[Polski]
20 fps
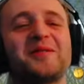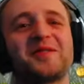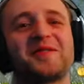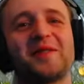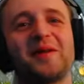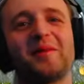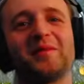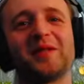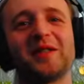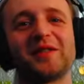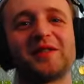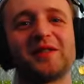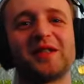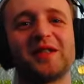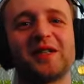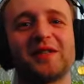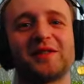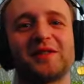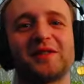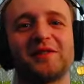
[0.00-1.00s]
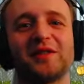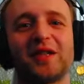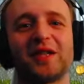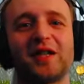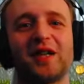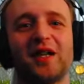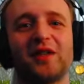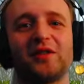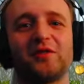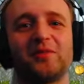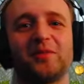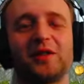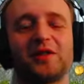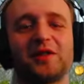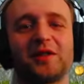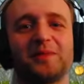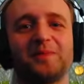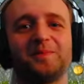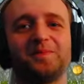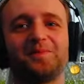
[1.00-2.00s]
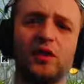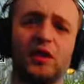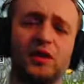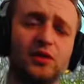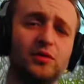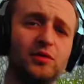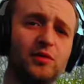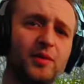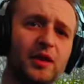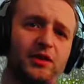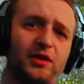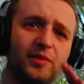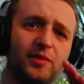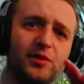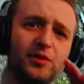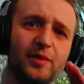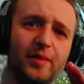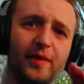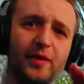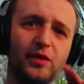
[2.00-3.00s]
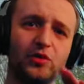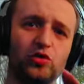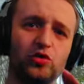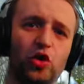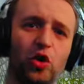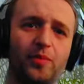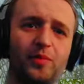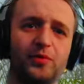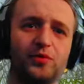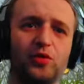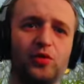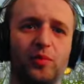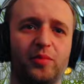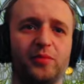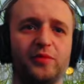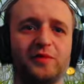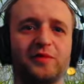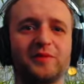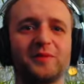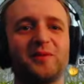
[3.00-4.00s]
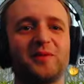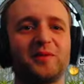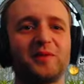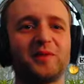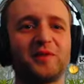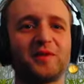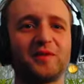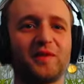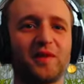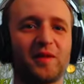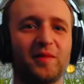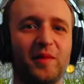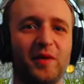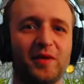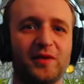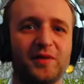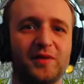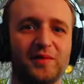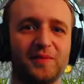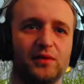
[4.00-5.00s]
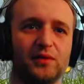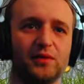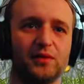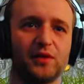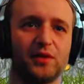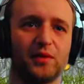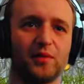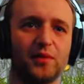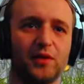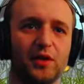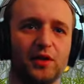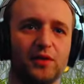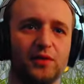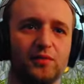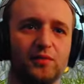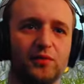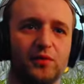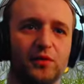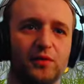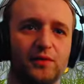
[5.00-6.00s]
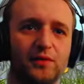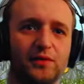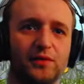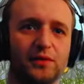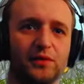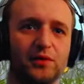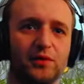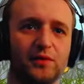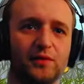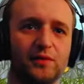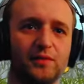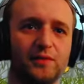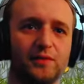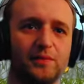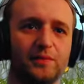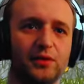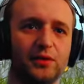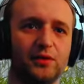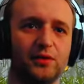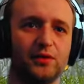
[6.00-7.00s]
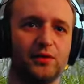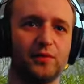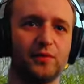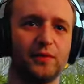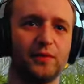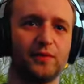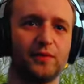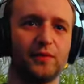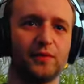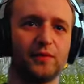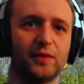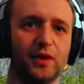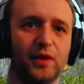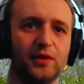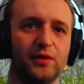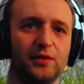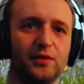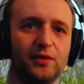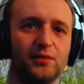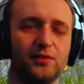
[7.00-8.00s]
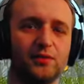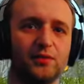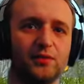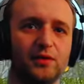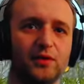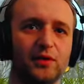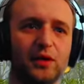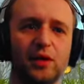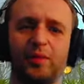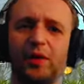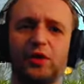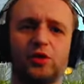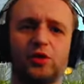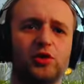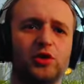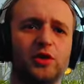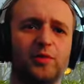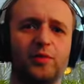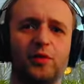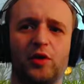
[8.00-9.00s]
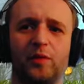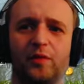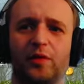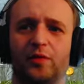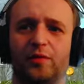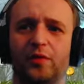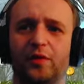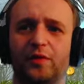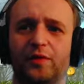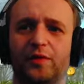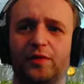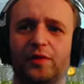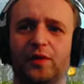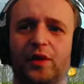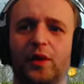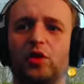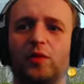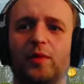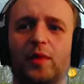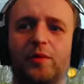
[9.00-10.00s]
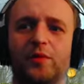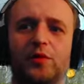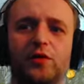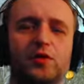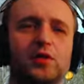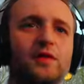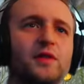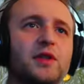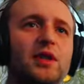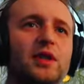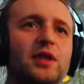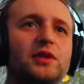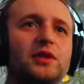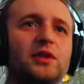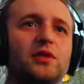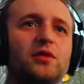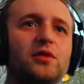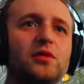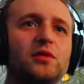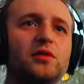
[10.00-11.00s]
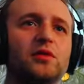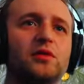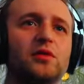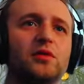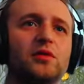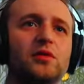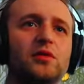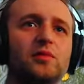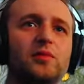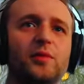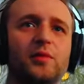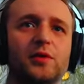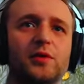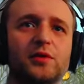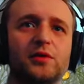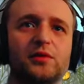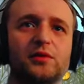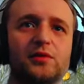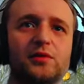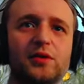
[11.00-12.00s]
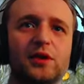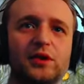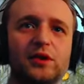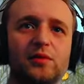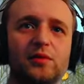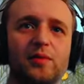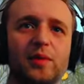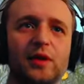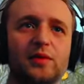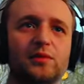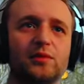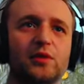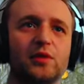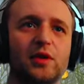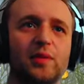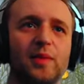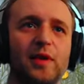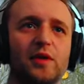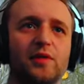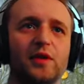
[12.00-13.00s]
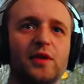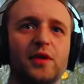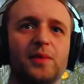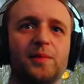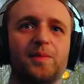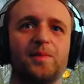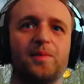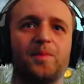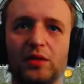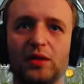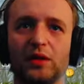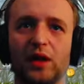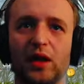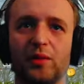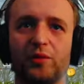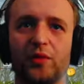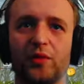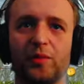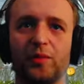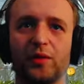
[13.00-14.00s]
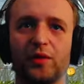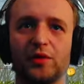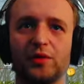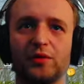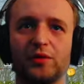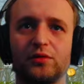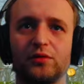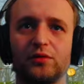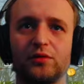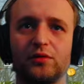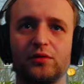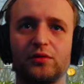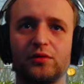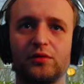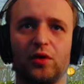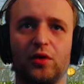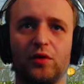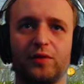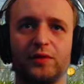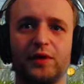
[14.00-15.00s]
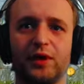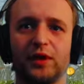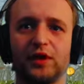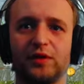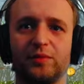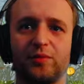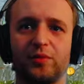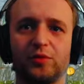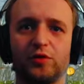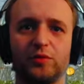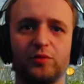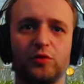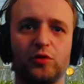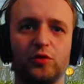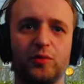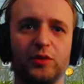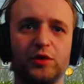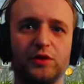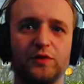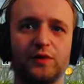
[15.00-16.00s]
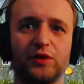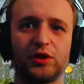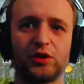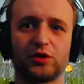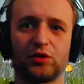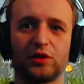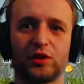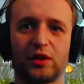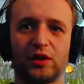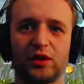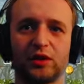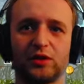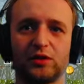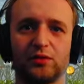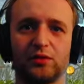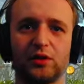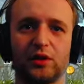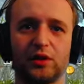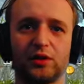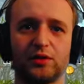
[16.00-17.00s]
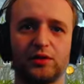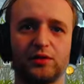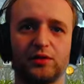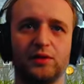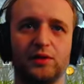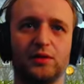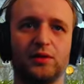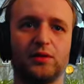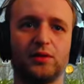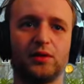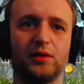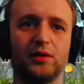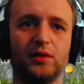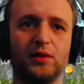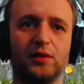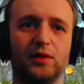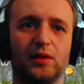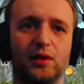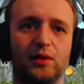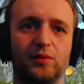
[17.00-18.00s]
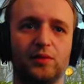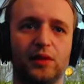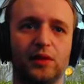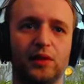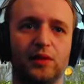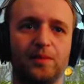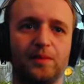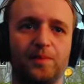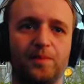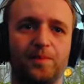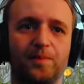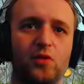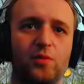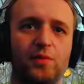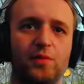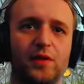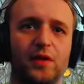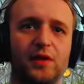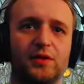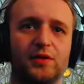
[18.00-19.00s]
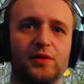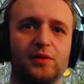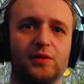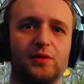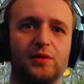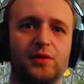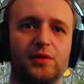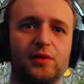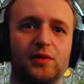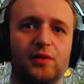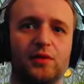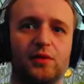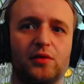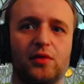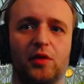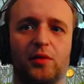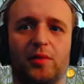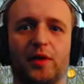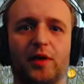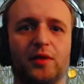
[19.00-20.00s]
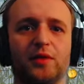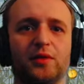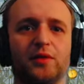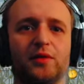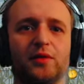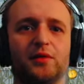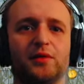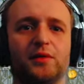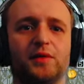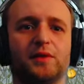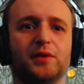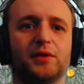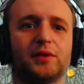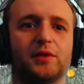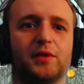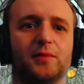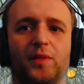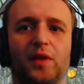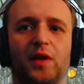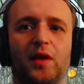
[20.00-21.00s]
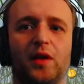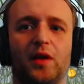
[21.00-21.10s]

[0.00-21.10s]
Kuźwa, mam nadzieję, że w nagraniu będzie. Następnym razem będzie naprawdę top topów. Kuźwa mać to zrobić. A gdybym to wszystko dupy wywalił, tak bardzo szybko, bo, bo skoro ma być do 19, to, to po prostu następnym razem to naprawię, nie? I dam po prostu, o w ten sposób, tu będzie wszystko teraz słychać. Filtry dam na kompresor tylko, dobra, i to już wszystko.